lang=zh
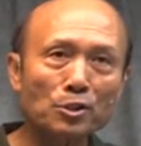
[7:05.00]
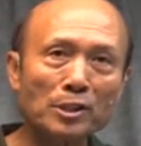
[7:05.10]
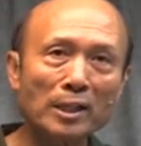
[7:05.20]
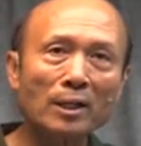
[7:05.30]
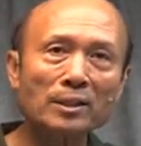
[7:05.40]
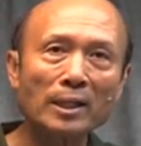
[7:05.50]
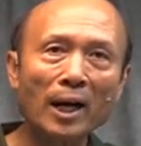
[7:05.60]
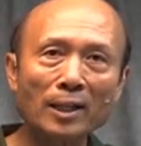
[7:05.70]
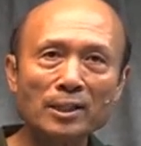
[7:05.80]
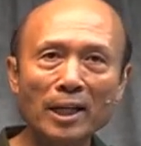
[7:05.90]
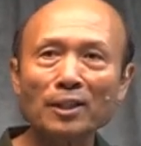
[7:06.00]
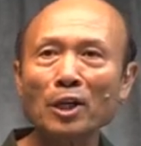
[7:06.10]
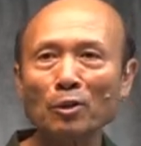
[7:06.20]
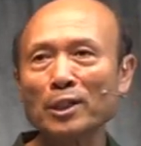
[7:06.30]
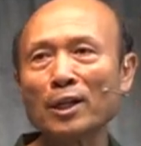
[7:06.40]
你啊享
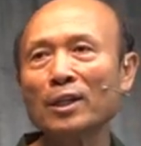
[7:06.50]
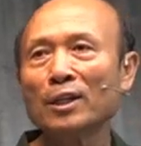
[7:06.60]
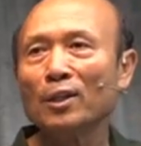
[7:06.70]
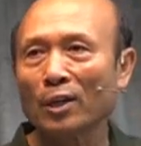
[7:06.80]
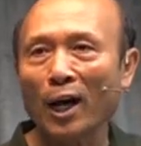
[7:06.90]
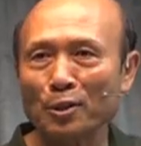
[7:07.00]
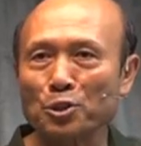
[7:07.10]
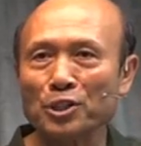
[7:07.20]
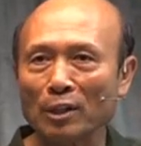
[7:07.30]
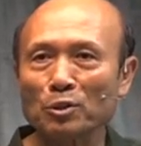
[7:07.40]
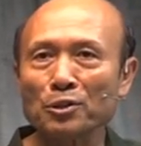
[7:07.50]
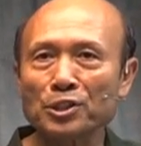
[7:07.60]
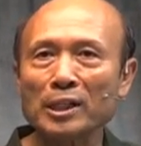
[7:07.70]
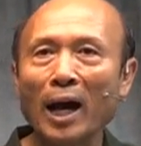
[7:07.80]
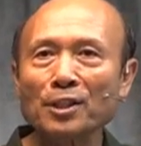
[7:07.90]
有的啊需要东
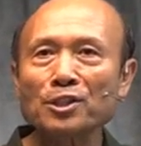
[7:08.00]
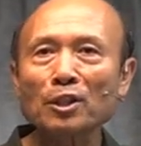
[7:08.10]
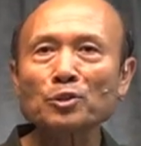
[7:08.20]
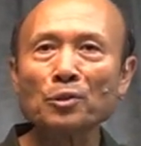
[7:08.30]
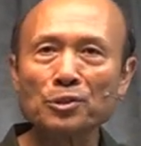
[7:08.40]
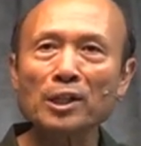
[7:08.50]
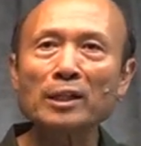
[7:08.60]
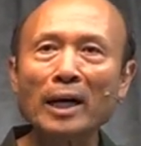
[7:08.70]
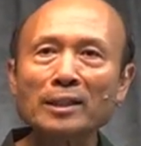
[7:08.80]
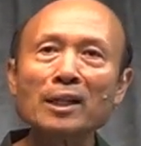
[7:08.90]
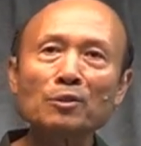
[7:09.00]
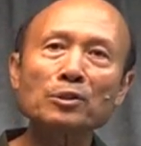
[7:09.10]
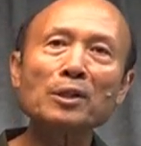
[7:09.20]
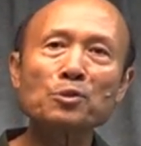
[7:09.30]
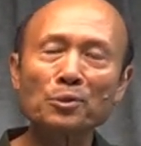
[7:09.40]
西，还是有永生，哪一样
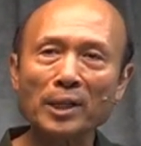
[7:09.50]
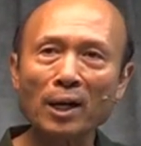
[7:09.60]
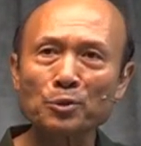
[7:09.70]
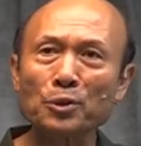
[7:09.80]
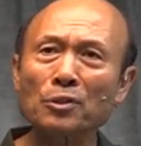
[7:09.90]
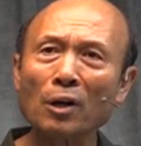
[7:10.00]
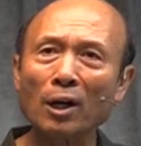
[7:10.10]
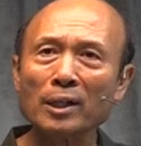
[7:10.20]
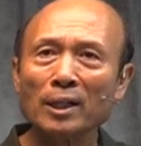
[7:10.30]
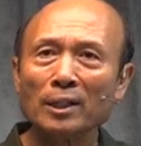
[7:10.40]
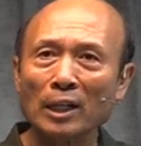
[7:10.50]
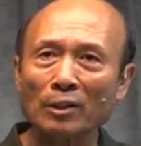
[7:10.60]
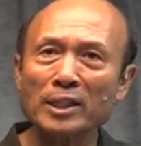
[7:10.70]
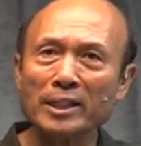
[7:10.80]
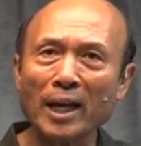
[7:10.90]
更重要？如果
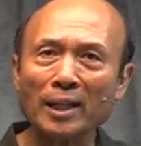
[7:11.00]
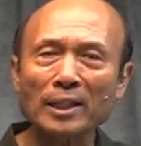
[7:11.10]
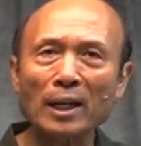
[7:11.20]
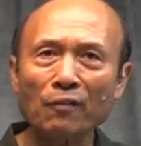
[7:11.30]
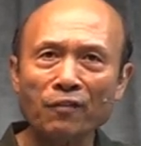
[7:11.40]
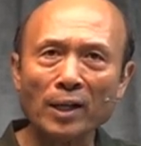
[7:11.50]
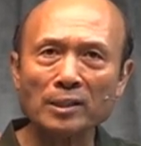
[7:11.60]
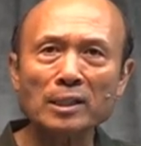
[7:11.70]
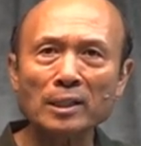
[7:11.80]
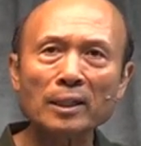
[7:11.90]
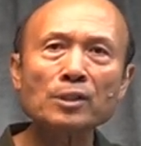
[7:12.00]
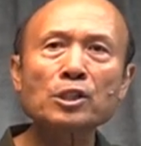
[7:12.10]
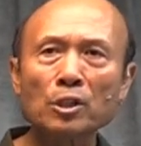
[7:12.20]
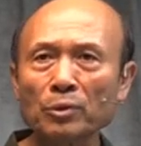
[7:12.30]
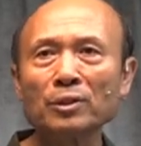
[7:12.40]
有一天你要放弃你的
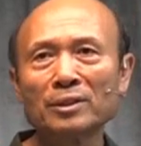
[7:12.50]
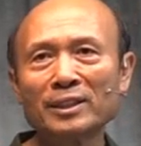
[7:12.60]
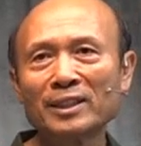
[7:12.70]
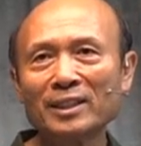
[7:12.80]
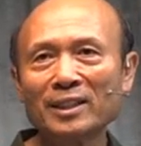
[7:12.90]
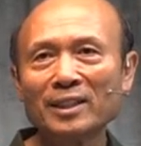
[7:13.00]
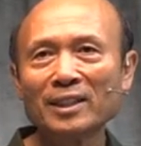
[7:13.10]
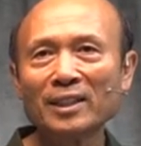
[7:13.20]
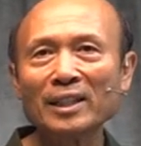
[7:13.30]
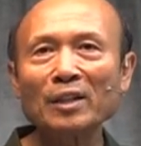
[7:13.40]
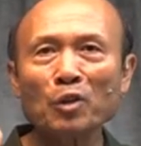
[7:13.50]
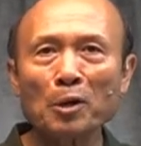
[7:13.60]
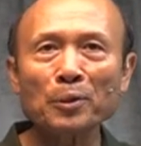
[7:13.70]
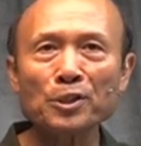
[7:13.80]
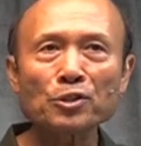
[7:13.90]
食物。你
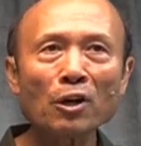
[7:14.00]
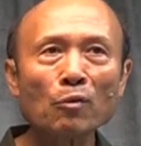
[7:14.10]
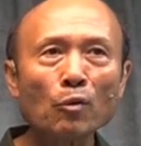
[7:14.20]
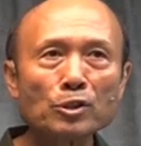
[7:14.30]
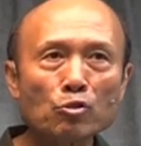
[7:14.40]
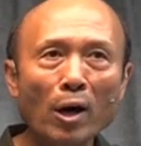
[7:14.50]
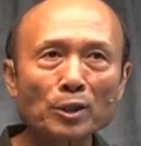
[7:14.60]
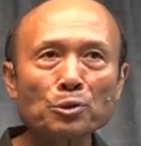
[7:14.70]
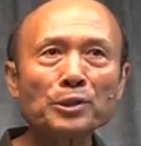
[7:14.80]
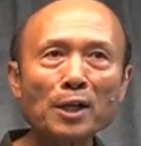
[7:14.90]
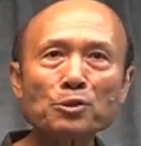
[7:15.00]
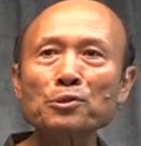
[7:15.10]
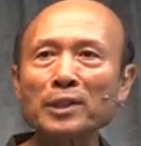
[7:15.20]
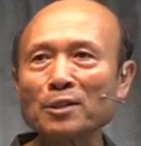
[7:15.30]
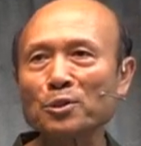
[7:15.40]
会不会说，我抓住耶
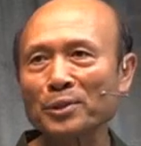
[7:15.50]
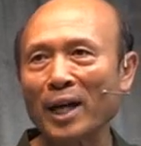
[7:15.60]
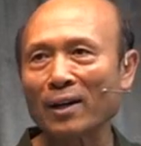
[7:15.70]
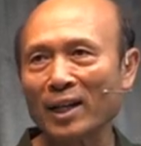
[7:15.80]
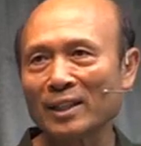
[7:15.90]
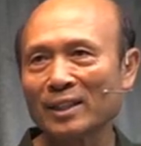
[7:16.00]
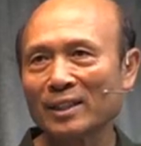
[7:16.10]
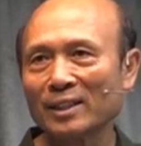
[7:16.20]
稣更重要了？